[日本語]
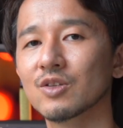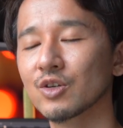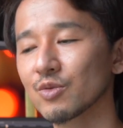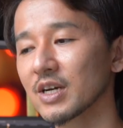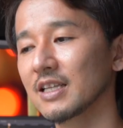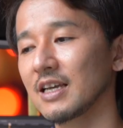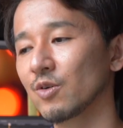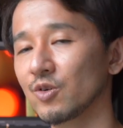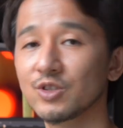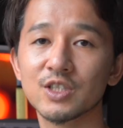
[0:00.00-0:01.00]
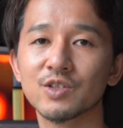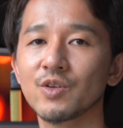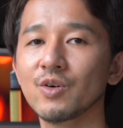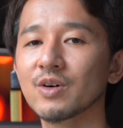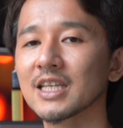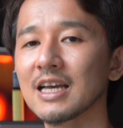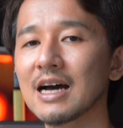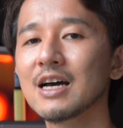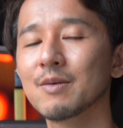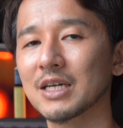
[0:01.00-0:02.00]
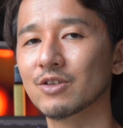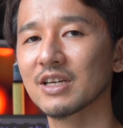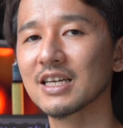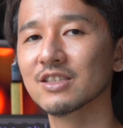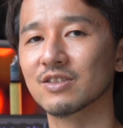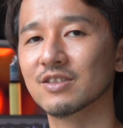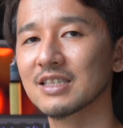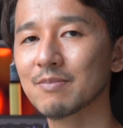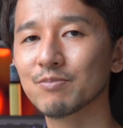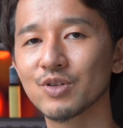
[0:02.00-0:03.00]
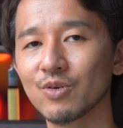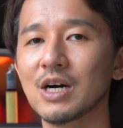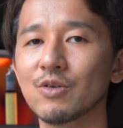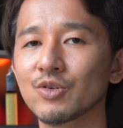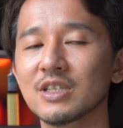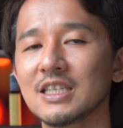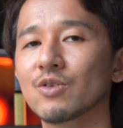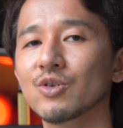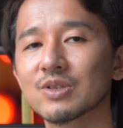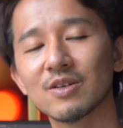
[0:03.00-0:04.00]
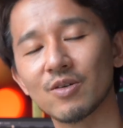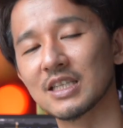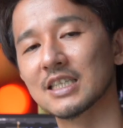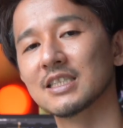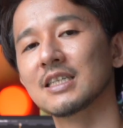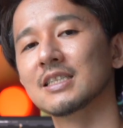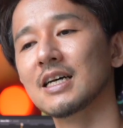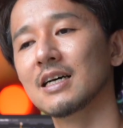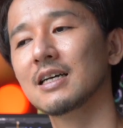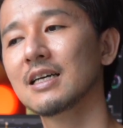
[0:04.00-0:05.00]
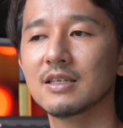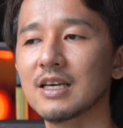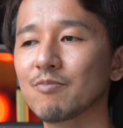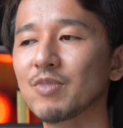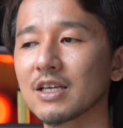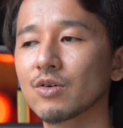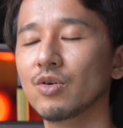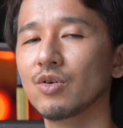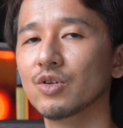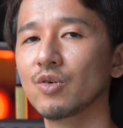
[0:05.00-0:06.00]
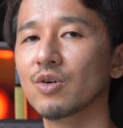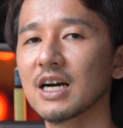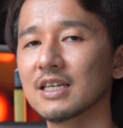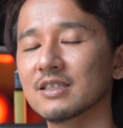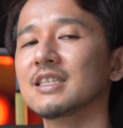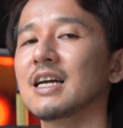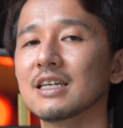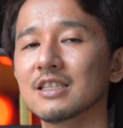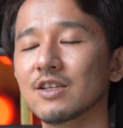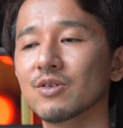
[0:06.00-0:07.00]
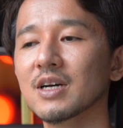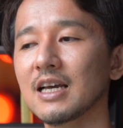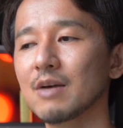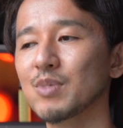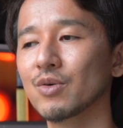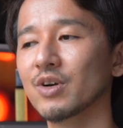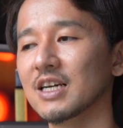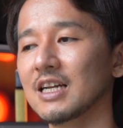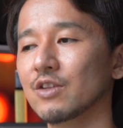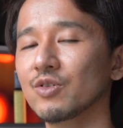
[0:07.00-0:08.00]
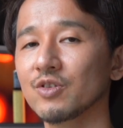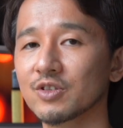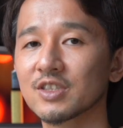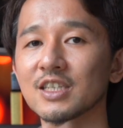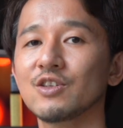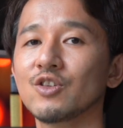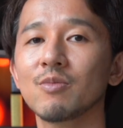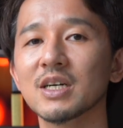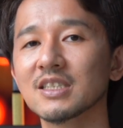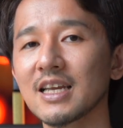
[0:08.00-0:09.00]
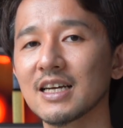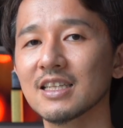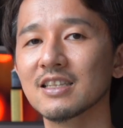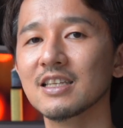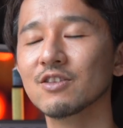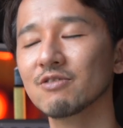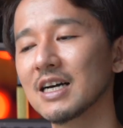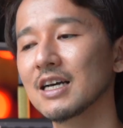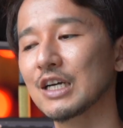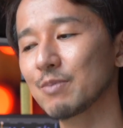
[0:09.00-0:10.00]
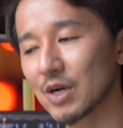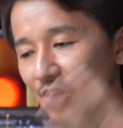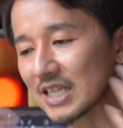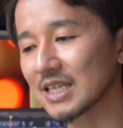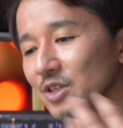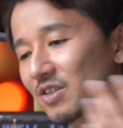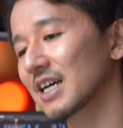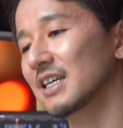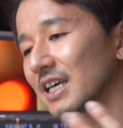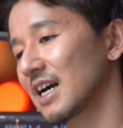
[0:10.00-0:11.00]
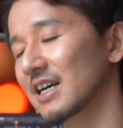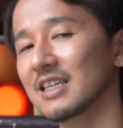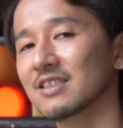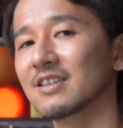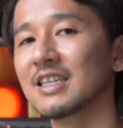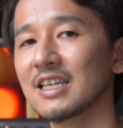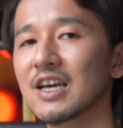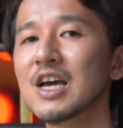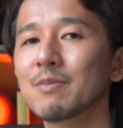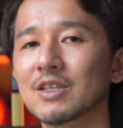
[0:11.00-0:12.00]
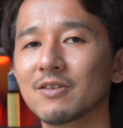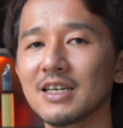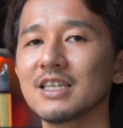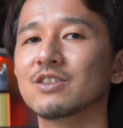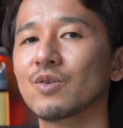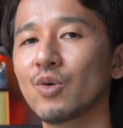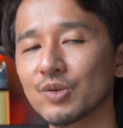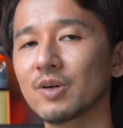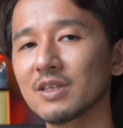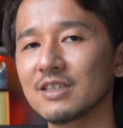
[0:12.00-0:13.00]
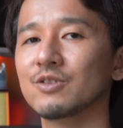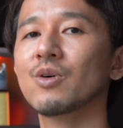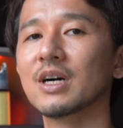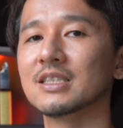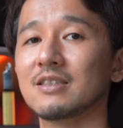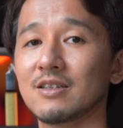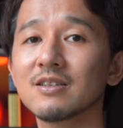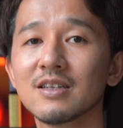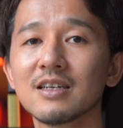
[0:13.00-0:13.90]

というわけで本日の動画では、まあ、とりあえずスナップ動画を撮りに行こうというお話でした。やっぱりこう動画が好きな方とか、やっぱこれからどんどんスキルを伸ばしたい方っていうのはやっぱこう頭の中で考えすぎないで、まあ、とりあえず行動に動かしていく、